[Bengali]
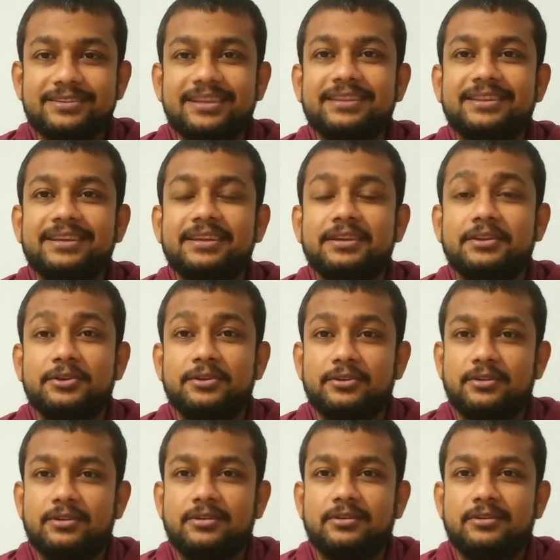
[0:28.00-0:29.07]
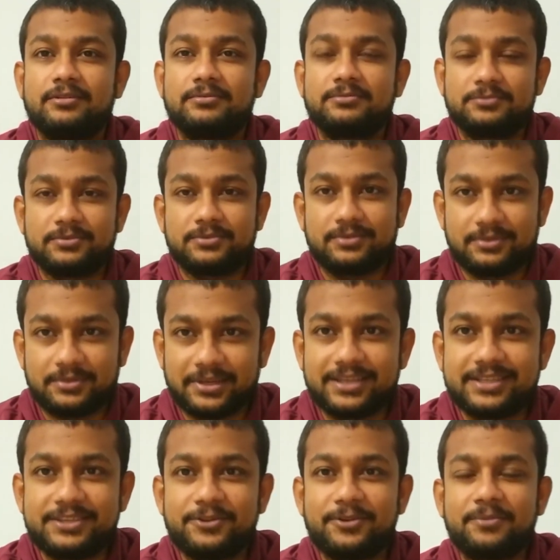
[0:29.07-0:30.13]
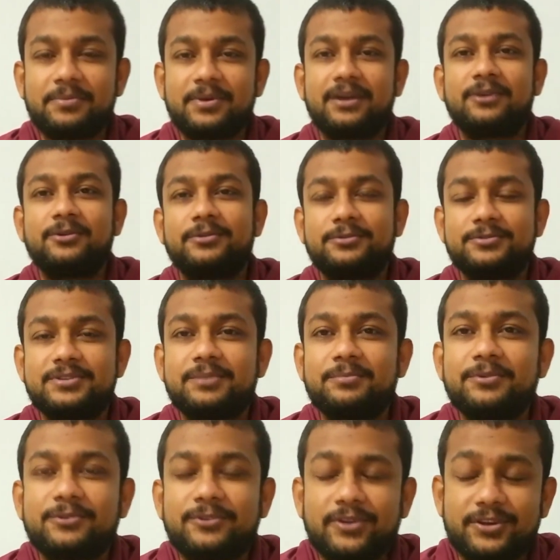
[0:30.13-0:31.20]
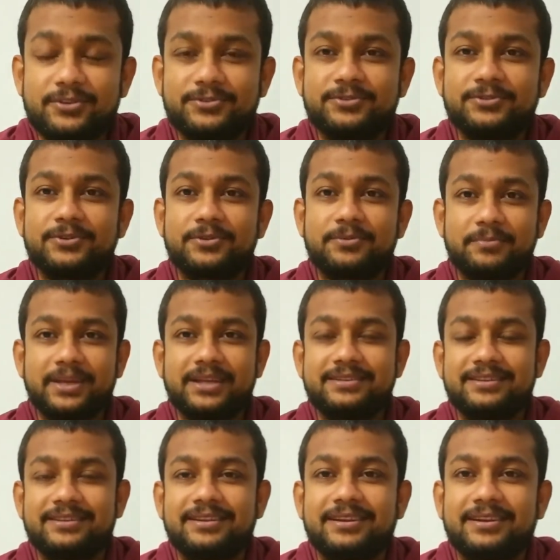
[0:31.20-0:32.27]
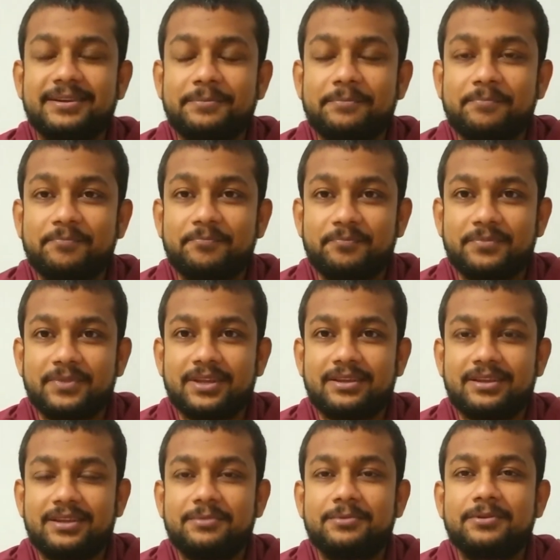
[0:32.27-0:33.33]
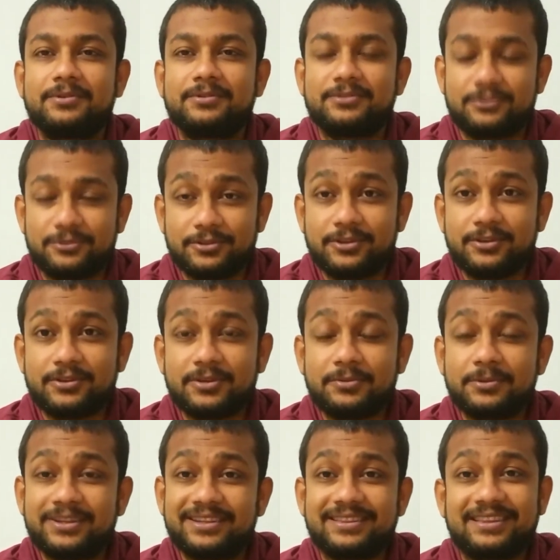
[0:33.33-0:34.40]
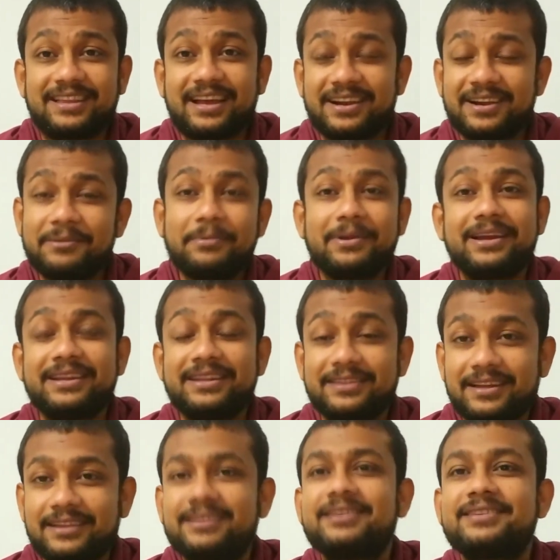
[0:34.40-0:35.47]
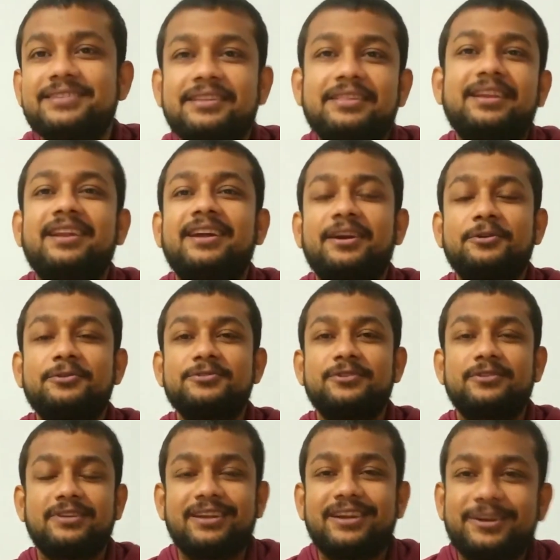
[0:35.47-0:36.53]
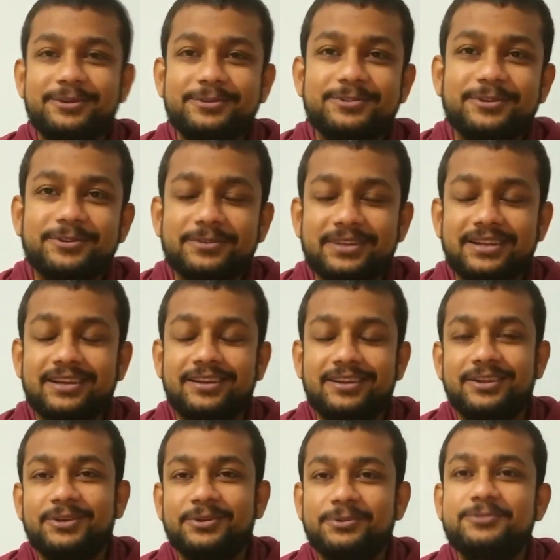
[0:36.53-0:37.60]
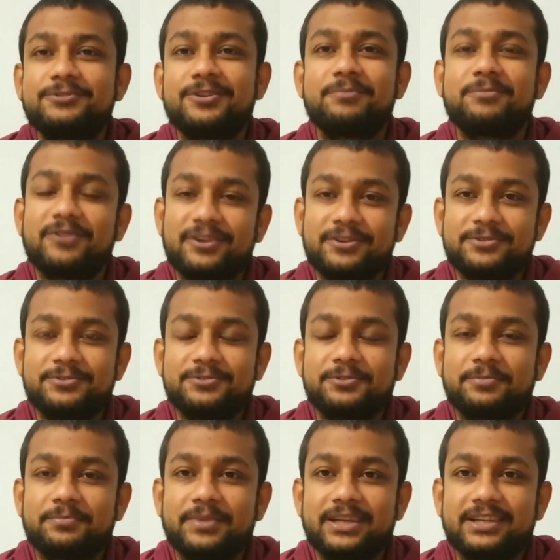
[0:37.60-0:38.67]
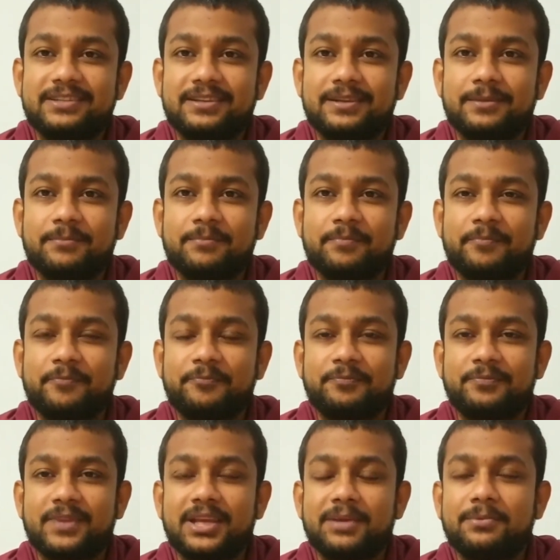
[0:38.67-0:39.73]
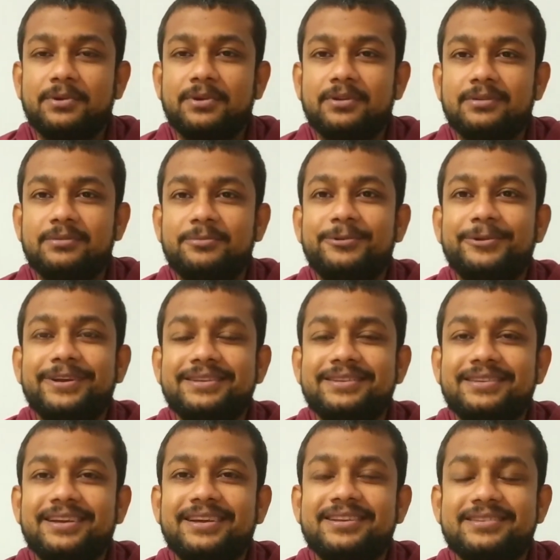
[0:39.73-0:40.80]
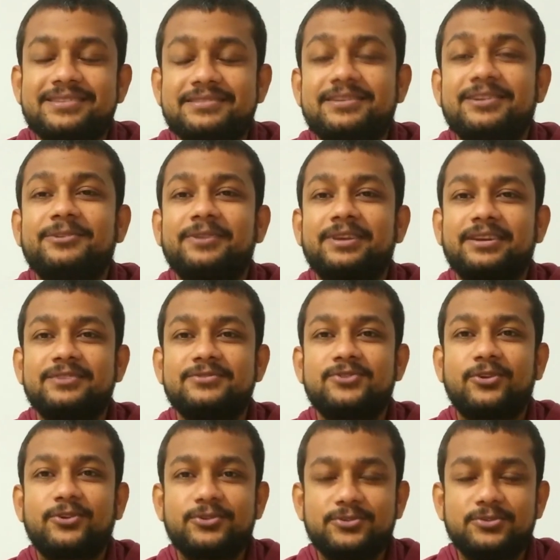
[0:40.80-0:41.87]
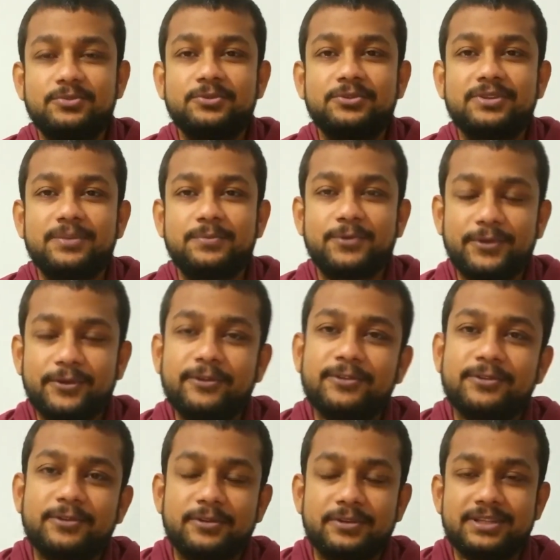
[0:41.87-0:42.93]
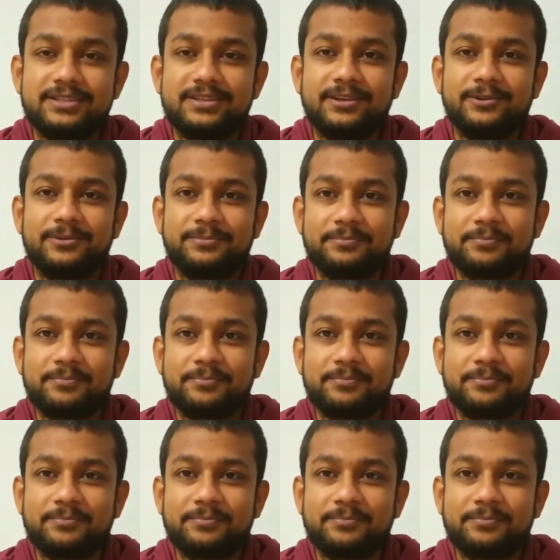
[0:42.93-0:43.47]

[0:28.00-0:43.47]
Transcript: সাথে মানে শিরোপা উদযাপন করার সুযোগ পেয়েছে তারা এবং সত্যি কথা বলতে তারা পায়নি তাদের সাথে লাখো লাখো জনতা উৎসব করার সুযোগ পেয়েছে এবং বুয়েন্স আয়ার্স যেন একটা জনসমুদ্রে পরিণত হয়েছিল